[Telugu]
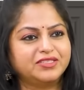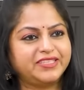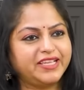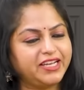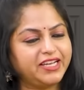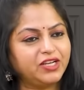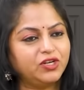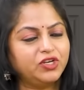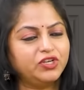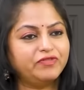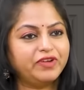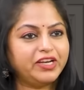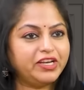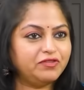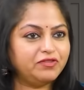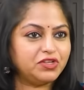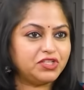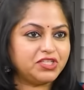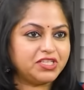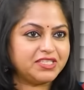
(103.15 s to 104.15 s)
శనగలు
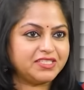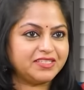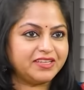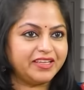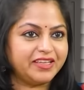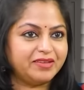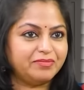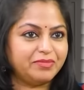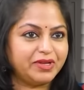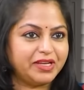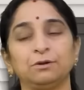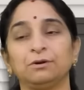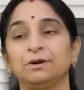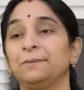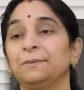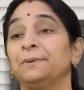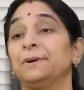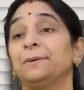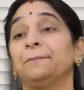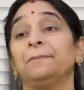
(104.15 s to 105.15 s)
ఇవన్నీ వచ్చేసినాయి
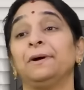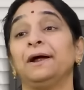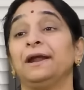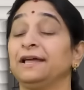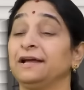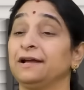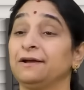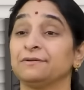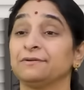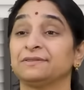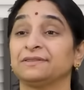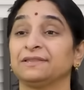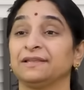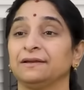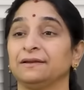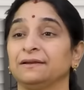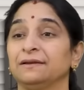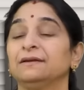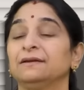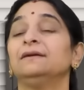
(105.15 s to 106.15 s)
ఏదో మిస్టేక్ చేశాను
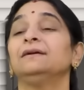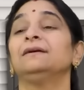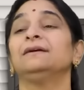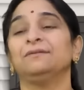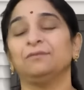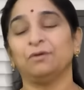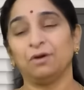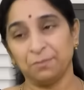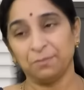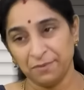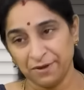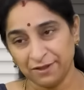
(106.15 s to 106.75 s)
అనిపించింది నాకు